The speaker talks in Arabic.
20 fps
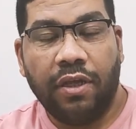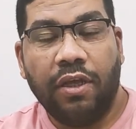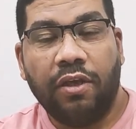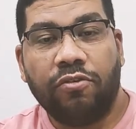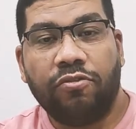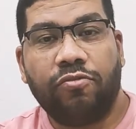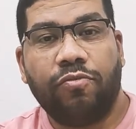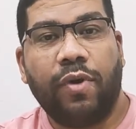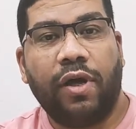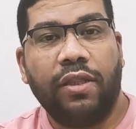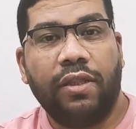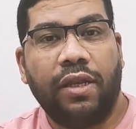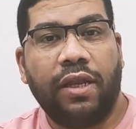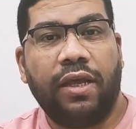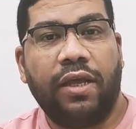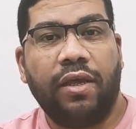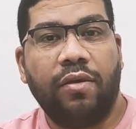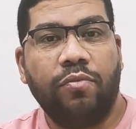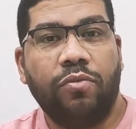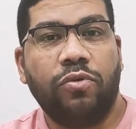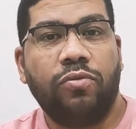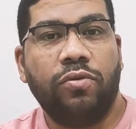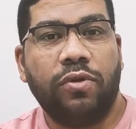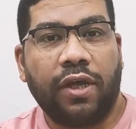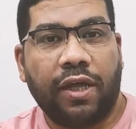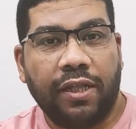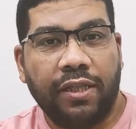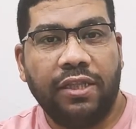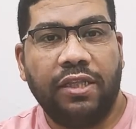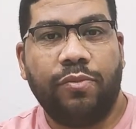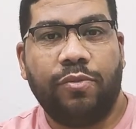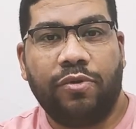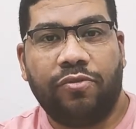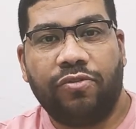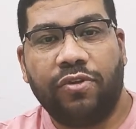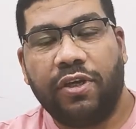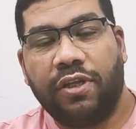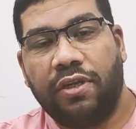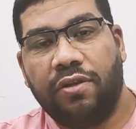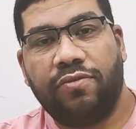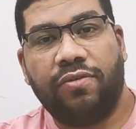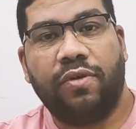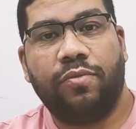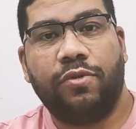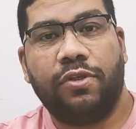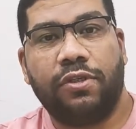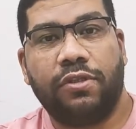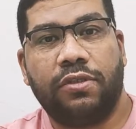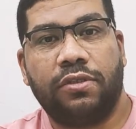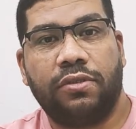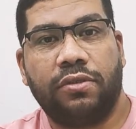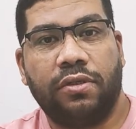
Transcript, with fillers: في بعض الاحيان بيكون عندي بالفعل الفاميليز